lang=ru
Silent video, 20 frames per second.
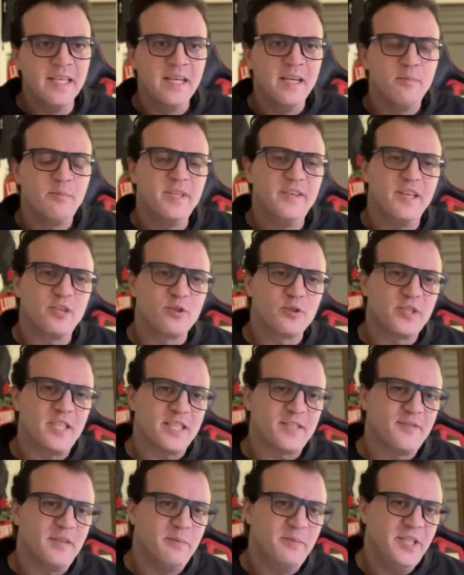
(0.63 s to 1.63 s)
Привет, друзья, с
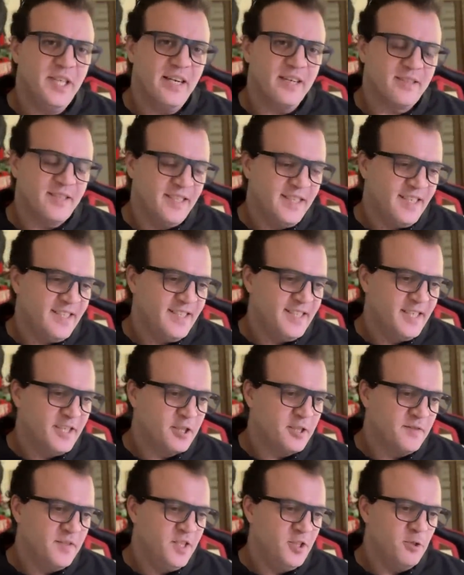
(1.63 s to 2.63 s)
вами я, Тиран, и это
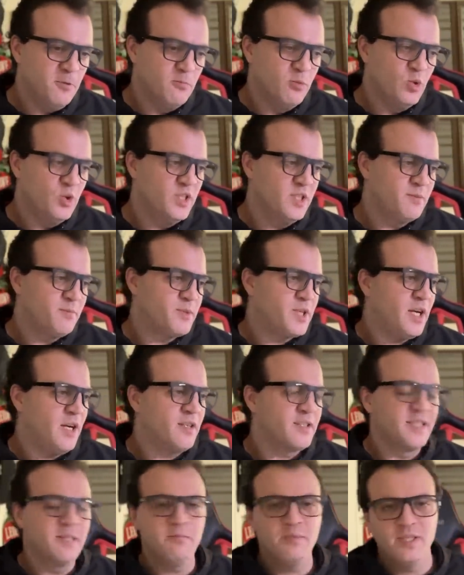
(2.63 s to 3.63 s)
видео будет про
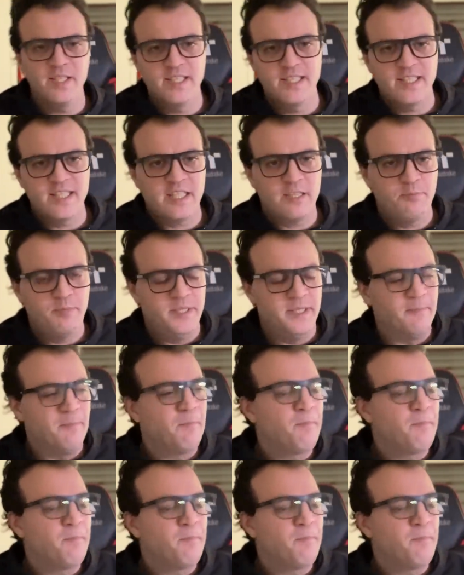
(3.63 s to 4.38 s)
Ripple XRP.